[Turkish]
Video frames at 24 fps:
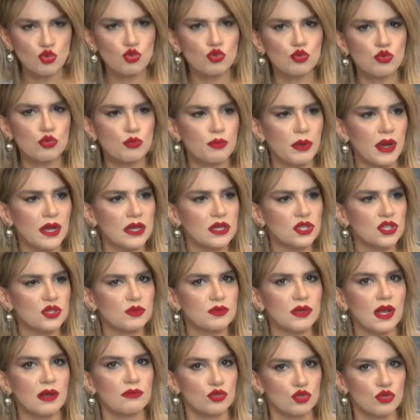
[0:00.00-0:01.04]
çocukluk
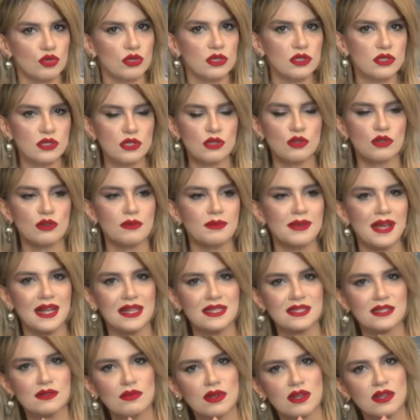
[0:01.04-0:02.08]
paylaşımı yapmıştı. Öyle hatırlıyorum.
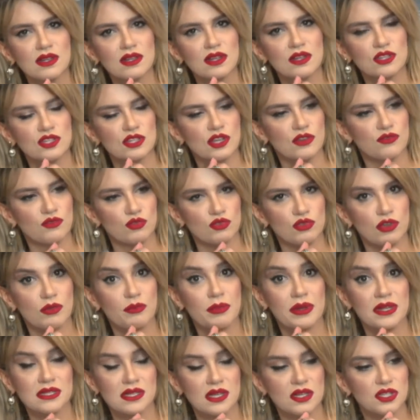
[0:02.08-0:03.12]
Gelsin mi arkadaşlar
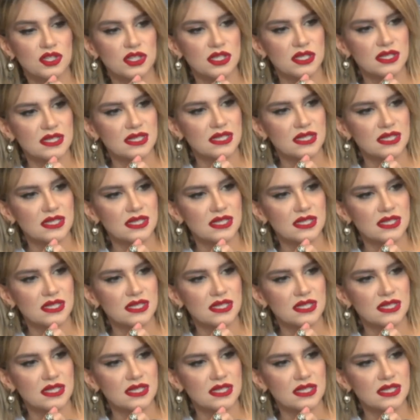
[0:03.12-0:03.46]
fotoğraf? Ben sadece